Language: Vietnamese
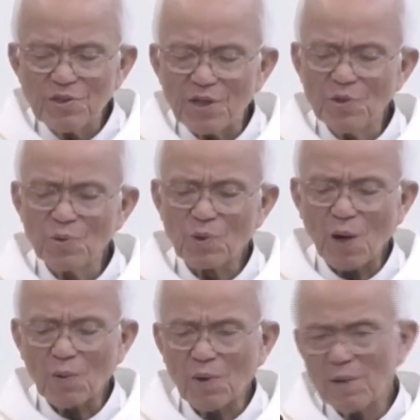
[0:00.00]
cái nhu
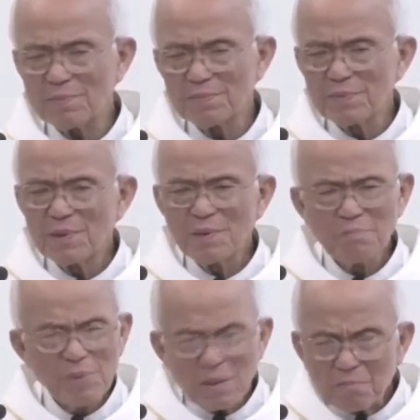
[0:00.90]
cầu đó,
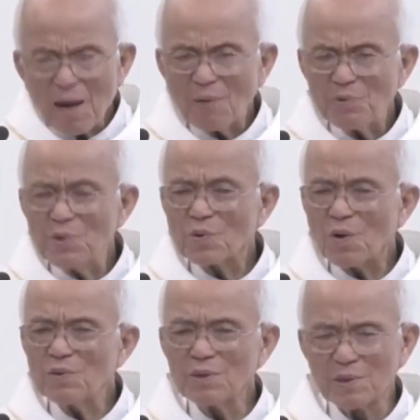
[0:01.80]
biết bao nhiêu
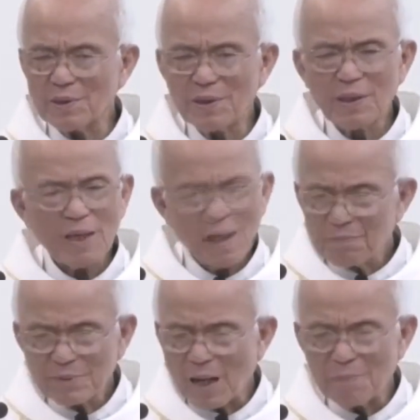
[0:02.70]
con người âm
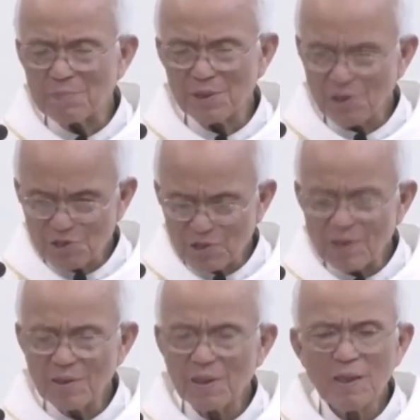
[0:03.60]
thầm hy sinh
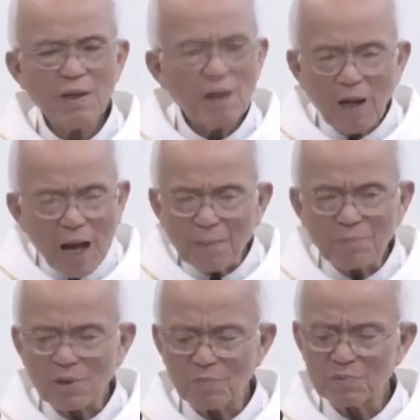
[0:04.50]
làm
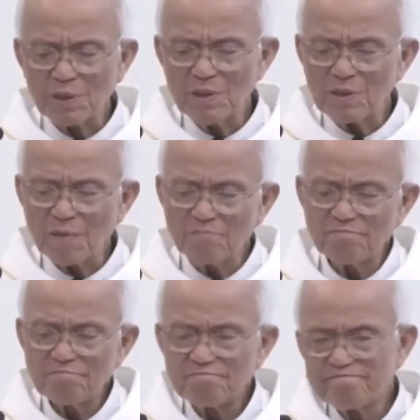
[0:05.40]
không tính công
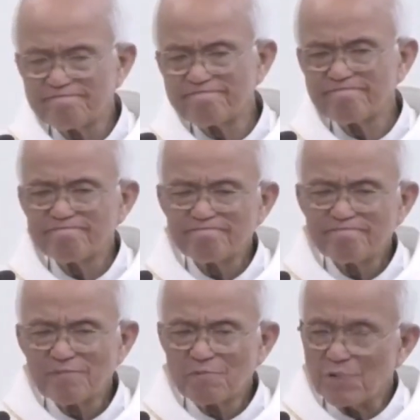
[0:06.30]

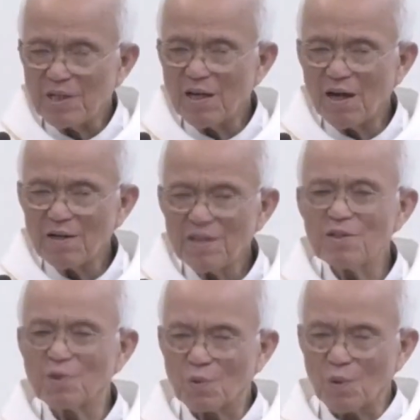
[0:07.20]
vì lợi
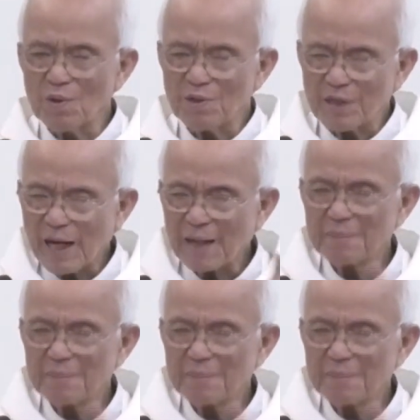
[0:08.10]
ích của người khác